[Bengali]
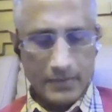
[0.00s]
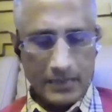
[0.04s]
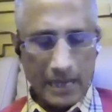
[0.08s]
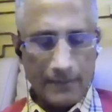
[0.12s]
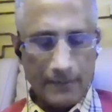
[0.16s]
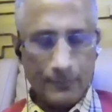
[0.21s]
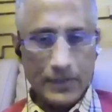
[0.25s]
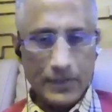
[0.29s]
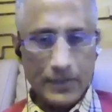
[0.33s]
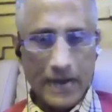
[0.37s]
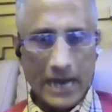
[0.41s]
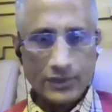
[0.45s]

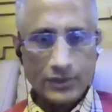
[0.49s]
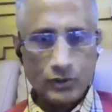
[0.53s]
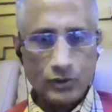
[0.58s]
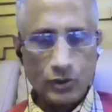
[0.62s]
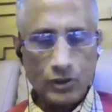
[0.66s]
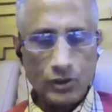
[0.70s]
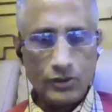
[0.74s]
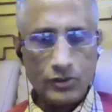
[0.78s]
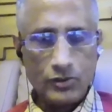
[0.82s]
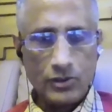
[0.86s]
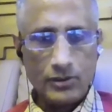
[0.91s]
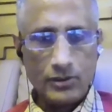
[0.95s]
তারপরে
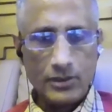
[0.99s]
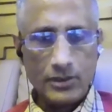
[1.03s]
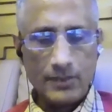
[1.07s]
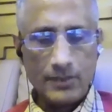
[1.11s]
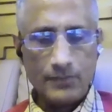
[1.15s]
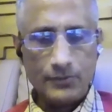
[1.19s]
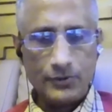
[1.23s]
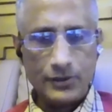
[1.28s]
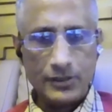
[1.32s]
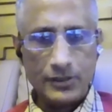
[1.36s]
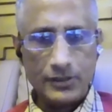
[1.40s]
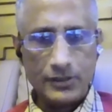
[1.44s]
আটচল্লিশ
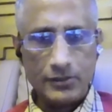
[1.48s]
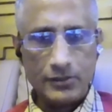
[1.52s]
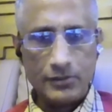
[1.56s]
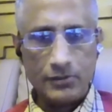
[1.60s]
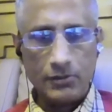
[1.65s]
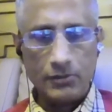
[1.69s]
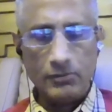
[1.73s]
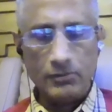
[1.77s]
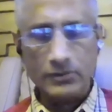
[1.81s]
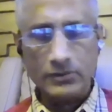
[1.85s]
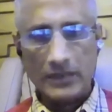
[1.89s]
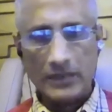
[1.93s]
ঘন্টার মধ্যে
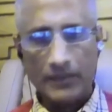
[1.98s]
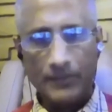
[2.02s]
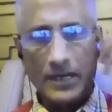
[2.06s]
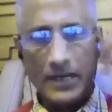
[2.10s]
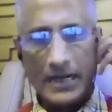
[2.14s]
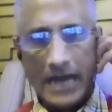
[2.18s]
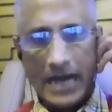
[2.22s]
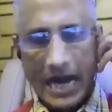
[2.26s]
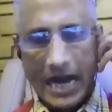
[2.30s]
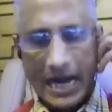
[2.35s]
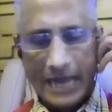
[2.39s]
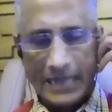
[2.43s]
যেন
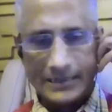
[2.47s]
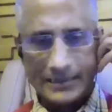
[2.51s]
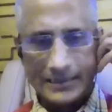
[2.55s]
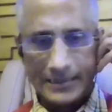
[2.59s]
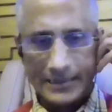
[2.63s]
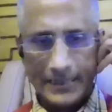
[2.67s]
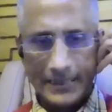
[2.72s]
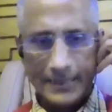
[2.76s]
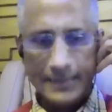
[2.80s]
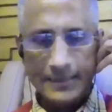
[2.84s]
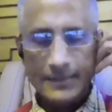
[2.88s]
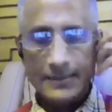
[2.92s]
চামড়া না
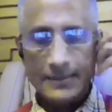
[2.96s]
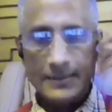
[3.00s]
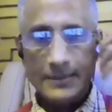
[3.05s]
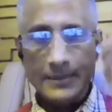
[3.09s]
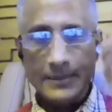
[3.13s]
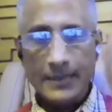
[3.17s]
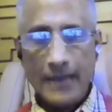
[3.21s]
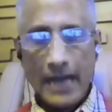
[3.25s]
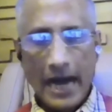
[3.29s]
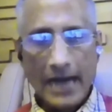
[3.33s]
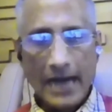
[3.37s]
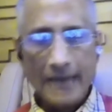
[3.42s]
আসে
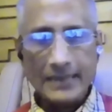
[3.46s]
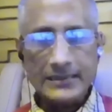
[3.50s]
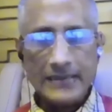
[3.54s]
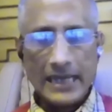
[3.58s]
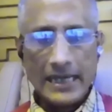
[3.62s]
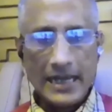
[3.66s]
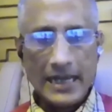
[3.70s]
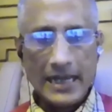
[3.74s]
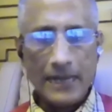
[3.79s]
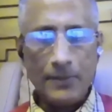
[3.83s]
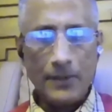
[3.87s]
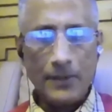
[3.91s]
আর
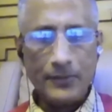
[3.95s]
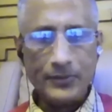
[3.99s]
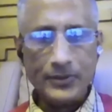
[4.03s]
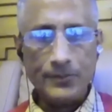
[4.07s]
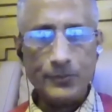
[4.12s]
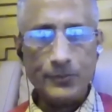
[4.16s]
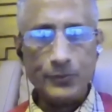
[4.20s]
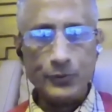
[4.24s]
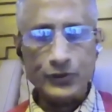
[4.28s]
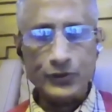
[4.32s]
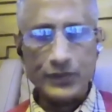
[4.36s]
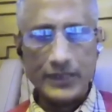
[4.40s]
যারা
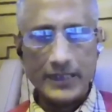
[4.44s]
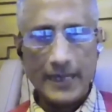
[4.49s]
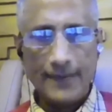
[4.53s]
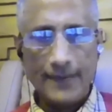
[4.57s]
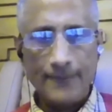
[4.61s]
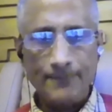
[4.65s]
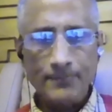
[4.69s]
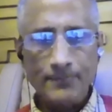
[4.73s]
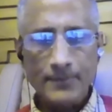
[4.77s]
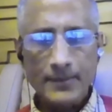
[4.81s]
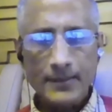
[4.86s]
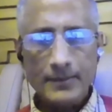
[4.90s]
ব্যবসা বোঝে না
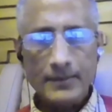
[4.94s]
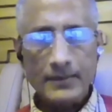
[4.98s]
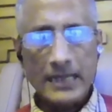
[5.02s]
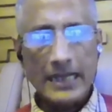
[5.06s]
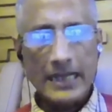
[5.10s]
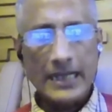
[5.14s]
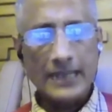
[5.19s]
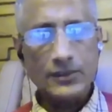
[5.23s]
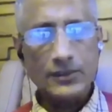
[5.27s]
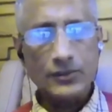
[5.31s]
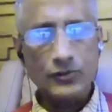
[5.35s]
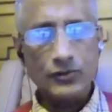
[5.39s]

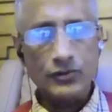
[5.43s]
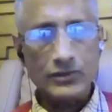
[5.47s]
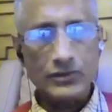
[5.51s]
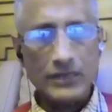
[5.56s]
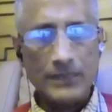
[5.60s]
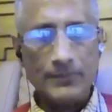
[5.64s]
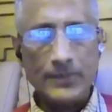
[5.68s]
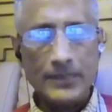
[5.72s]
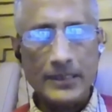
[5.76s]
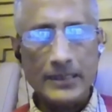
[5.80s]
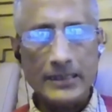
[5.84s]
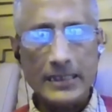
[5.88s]
তারা যেন
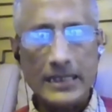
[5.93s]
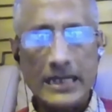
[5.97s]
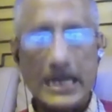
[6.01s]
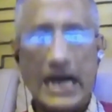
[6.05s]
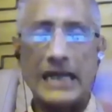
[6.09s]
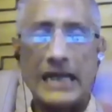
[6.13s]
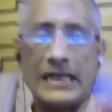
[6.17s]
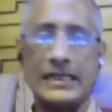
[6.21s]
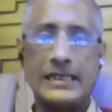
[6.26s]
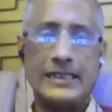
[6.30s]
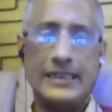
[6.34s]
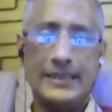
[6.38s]
চামড়াটা
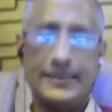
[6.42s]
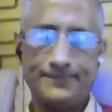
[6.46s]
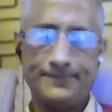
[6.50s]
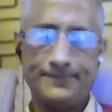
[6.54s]
না কেনে